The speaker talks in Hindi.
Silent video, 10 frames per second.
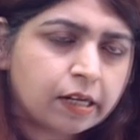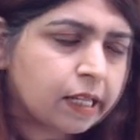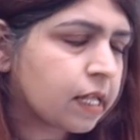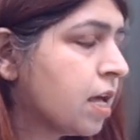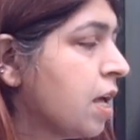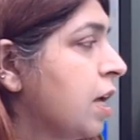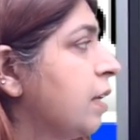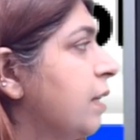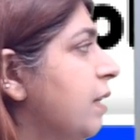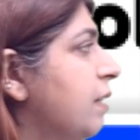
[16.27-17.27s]
लर्निंग
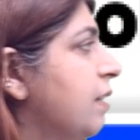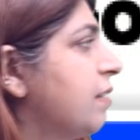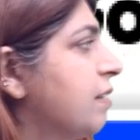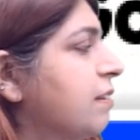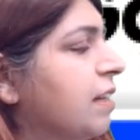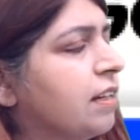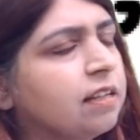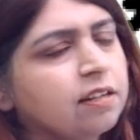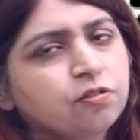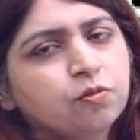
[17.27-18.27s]
डियर टीचर्स एंड
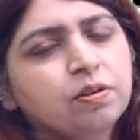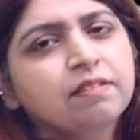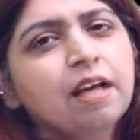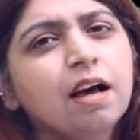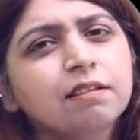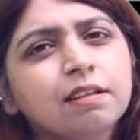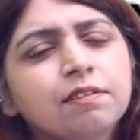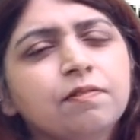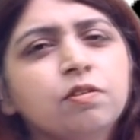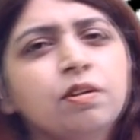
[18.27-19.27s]
डियर स्टूडेंट्स आज के
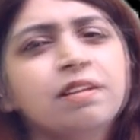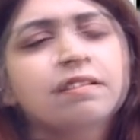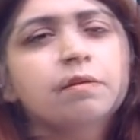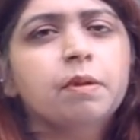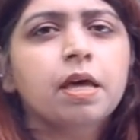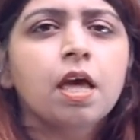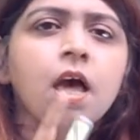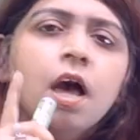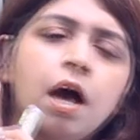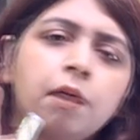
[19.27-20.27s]
इस वीडियो लेसन में
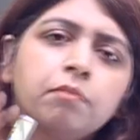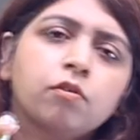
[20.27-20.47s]
हम